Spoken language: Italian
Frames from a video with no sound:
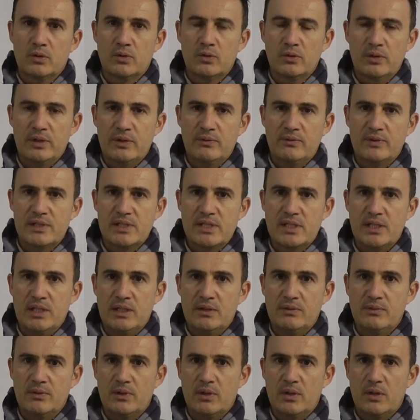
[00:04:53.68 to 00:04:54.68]
non
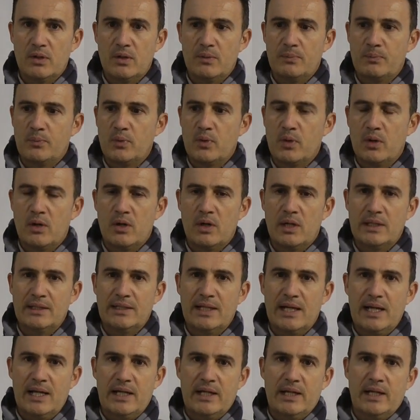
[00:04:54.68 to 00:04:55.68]
invasivo, può
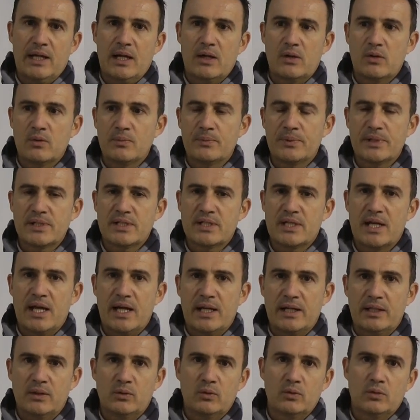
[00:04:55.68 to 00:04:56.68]
andare a
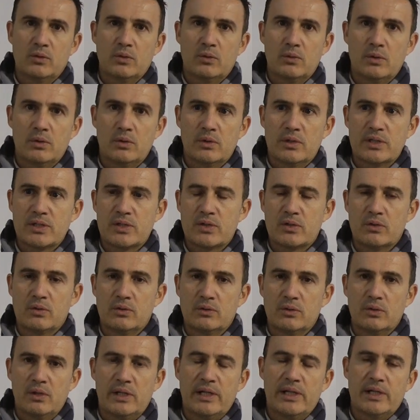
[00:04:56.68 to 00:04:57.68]
compensare tutto quello che
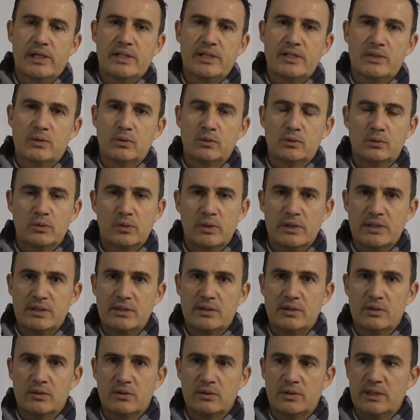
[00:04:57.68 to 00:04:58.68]
sono le
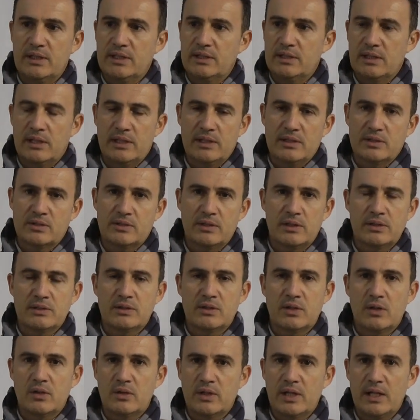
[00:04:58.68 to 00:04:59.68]
ristrutturazioni nelle nostre
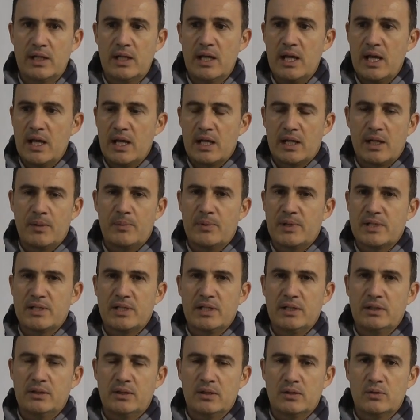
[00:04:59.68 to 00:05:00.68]
zone che
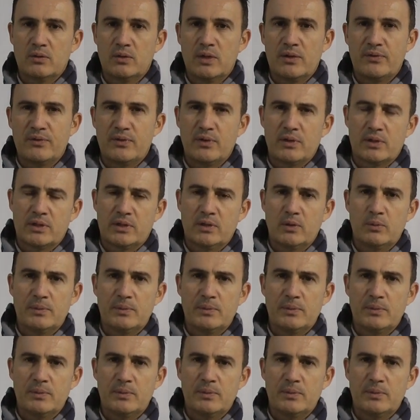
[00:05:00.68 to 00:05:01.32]
presentano una forte